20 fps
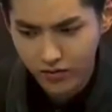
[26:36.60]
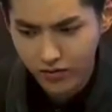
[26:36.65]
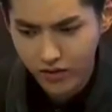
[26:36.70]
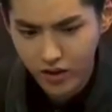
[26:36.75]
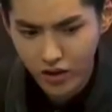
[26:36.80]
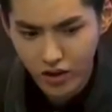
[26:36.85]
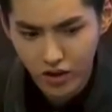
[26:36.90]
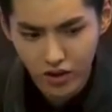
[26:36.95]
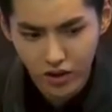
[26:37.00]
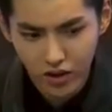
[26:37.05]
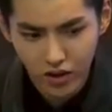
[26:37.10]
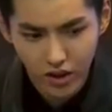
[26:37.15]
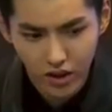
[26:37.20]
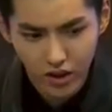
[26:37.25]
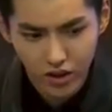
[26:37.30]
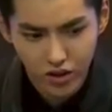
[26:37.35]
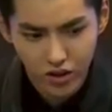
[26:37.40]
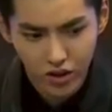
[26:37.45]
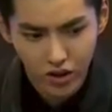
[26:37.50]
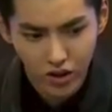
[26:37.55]
其实那
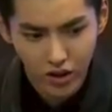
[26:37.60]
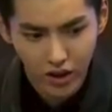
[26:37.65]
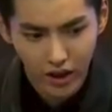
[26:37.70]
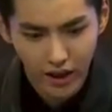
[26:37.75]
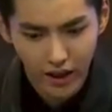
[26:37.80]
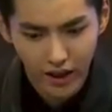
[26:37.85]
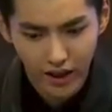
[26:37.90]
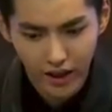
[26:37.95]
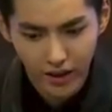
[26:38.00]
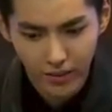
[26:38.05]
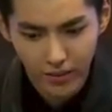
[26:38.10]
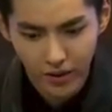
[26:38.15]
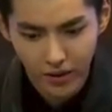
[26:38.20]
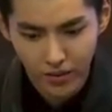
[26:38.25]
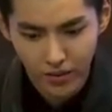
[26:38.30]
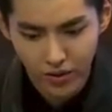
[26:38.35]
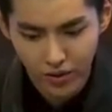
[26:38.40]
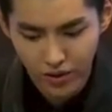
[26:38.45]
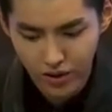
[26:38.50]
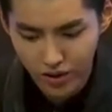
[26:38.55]
个时候还
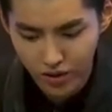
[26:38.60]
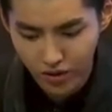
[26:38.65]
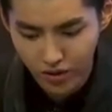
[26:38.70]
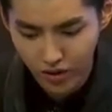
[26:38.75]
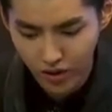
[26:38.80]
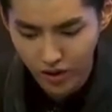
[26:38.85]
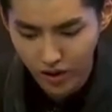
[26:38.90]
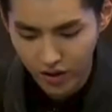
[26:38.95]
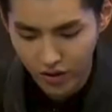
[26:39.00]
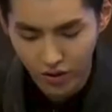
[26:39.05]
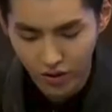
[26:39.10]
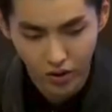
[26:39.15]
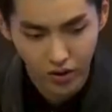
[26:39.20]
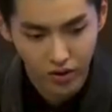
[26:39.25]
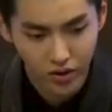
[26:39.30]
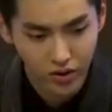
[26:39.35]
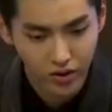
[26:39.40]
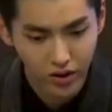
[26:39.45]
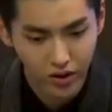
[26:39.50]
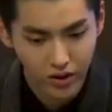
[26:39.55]
并不是说很
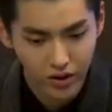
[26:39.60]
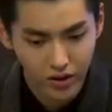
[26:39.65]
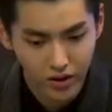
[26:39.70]
多。所